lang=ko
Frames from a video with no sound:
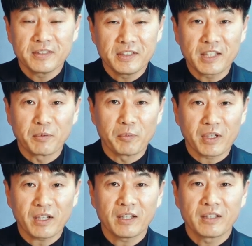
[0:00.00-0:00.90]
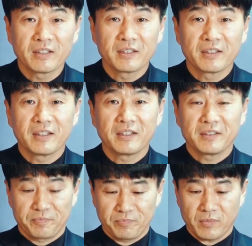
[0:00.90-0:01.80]
이게 뭡니까?
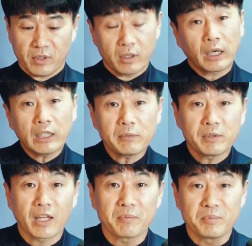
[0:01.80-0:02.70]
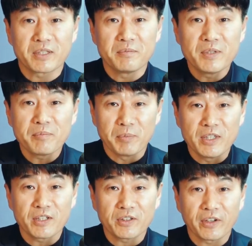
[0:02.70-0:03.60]
하나님을 내가
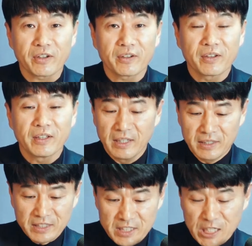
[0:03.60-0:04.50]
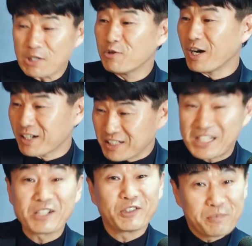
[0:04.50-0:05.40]
믿는 거예요. 이 친구가 그
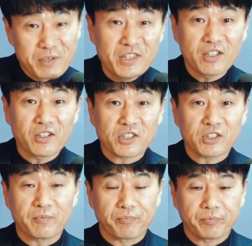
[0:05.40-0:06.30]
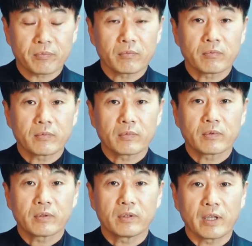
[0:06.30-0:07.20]
친구를 믿는 것처럼
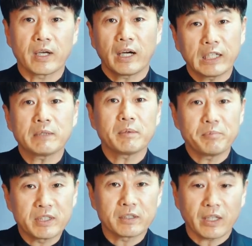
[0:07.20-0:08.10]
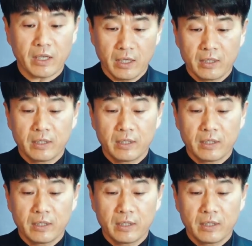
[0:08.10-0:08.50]
내가 하나님을 믿을 때